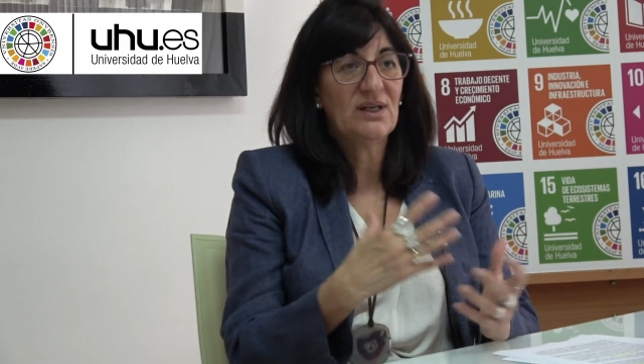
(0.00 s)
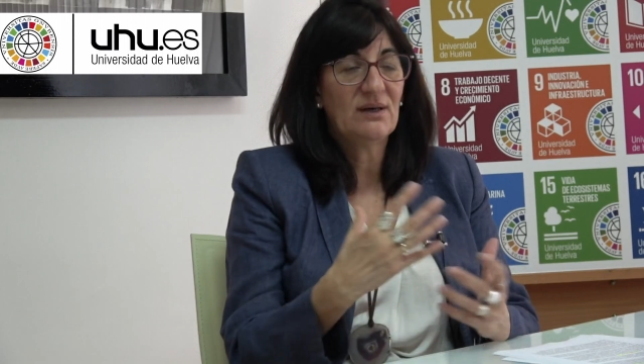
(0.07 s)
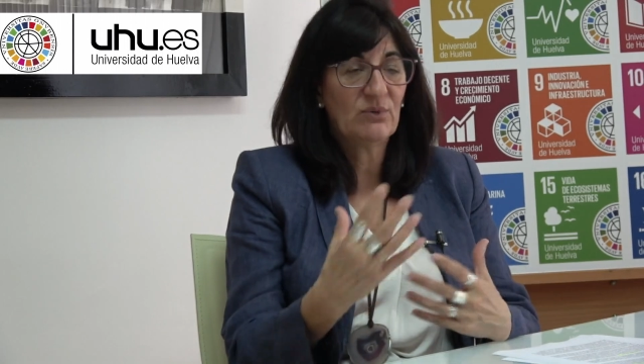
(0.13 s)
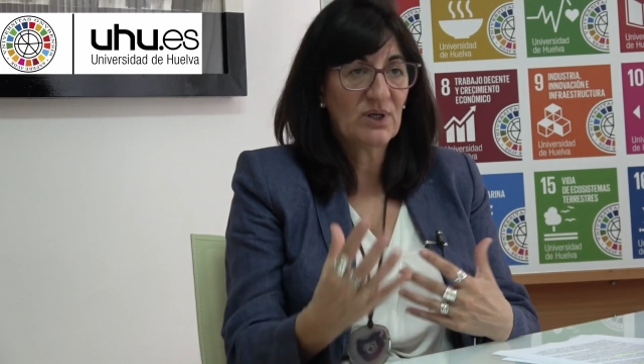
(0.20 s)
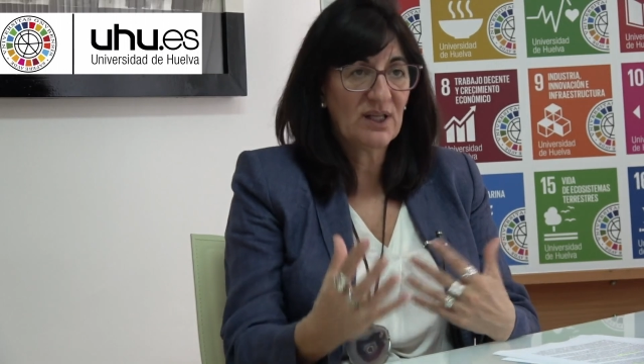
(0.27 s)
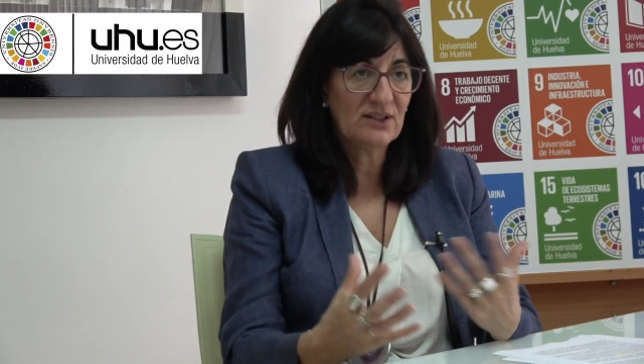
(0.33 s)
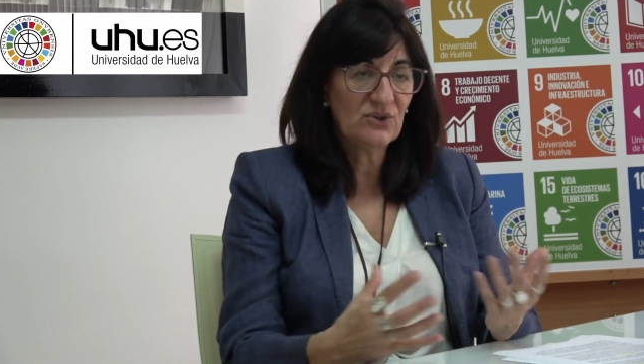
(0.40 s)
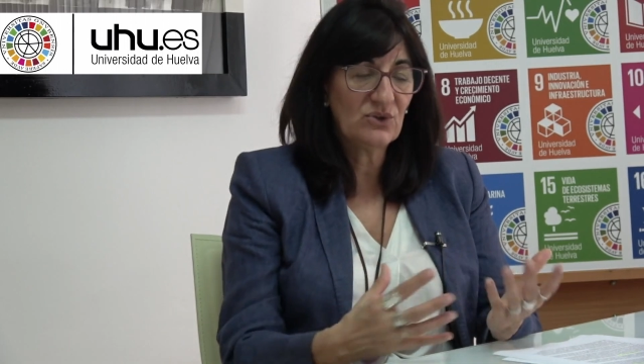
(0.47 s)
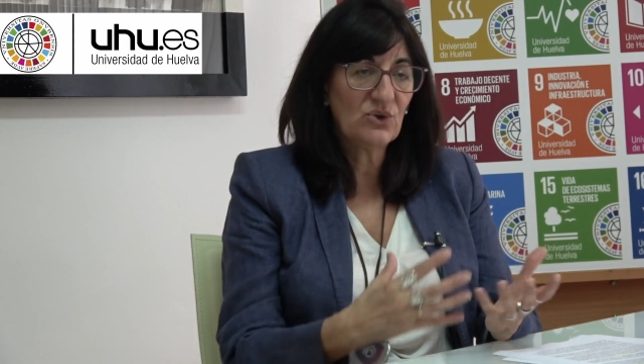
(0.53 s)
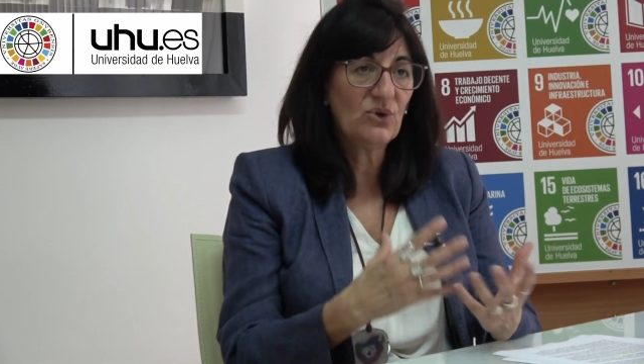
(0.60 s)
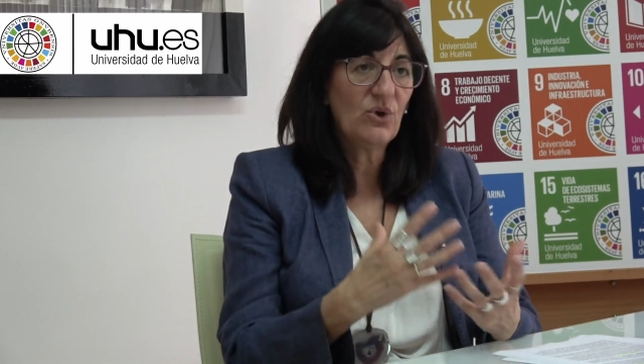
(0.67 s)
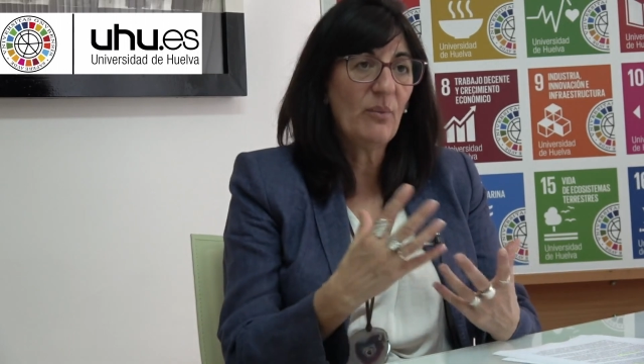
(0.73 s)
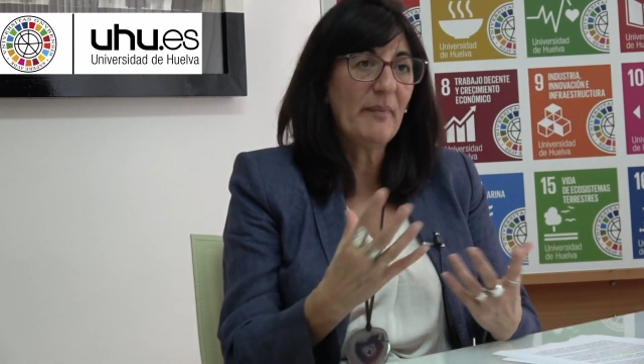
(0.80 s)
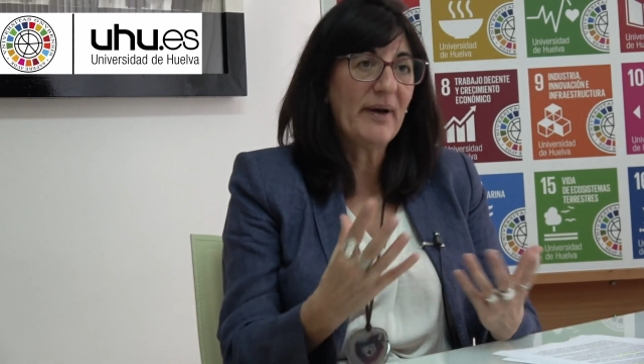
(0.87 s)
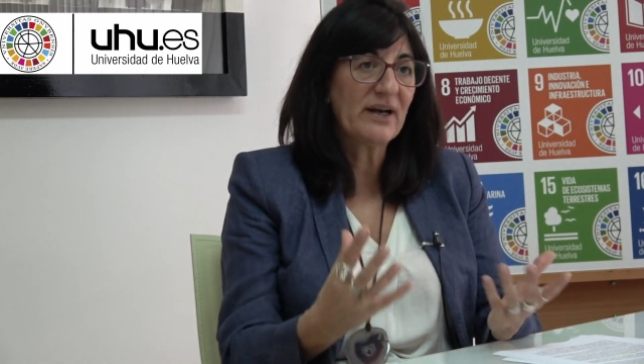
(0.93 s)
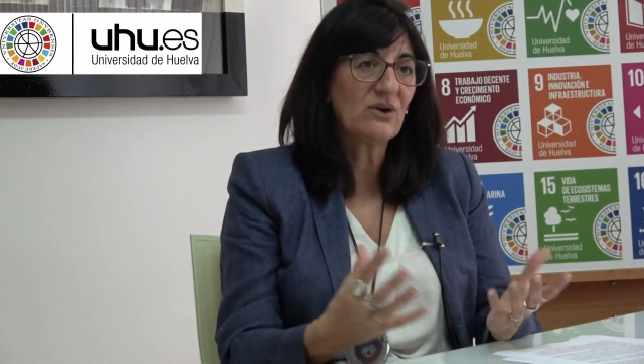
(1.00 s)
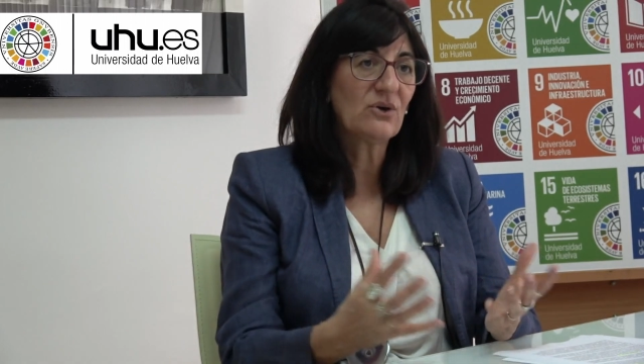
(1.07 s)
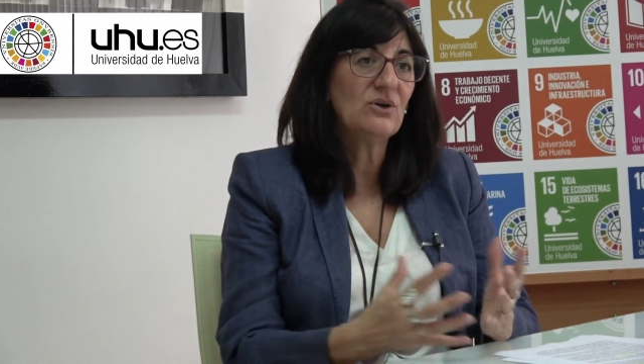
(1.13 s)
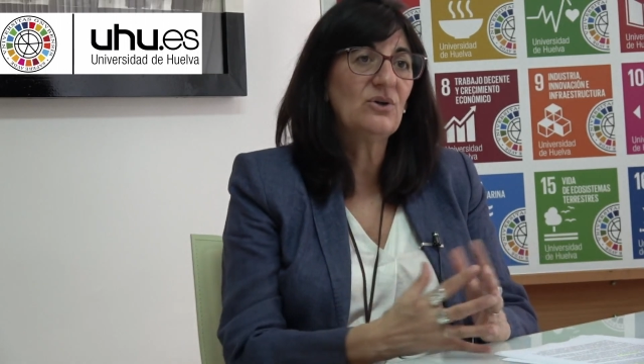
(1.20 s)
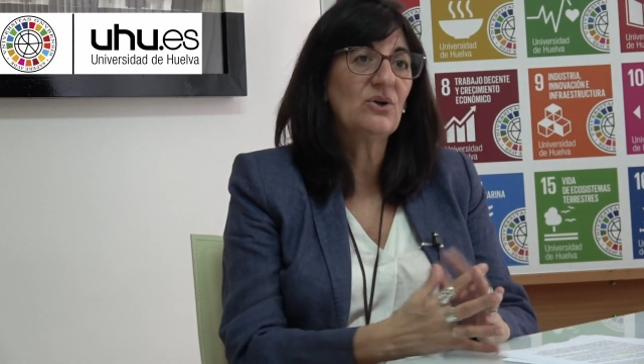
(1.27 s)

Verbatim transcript: elaborando los marcos